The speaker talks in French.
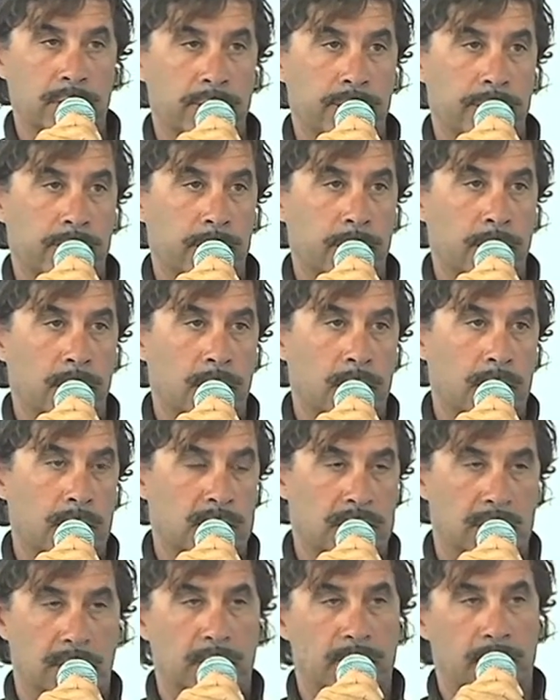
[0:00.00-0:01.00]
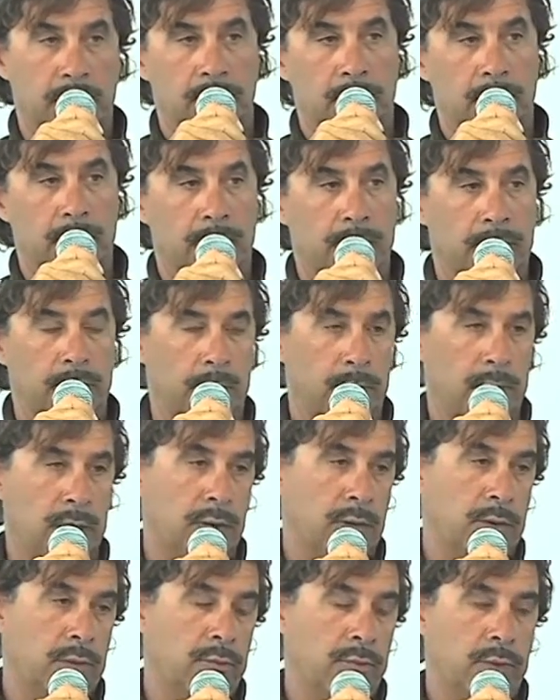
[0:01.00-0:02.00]
la Volvo cherchait un
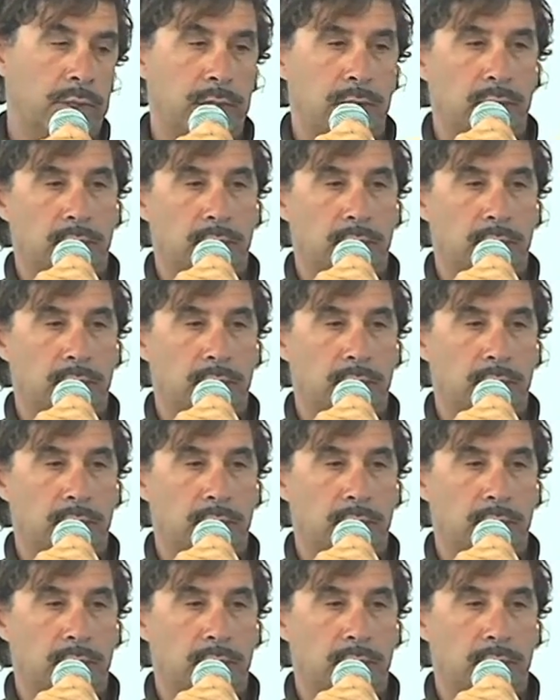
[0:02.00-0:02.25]
format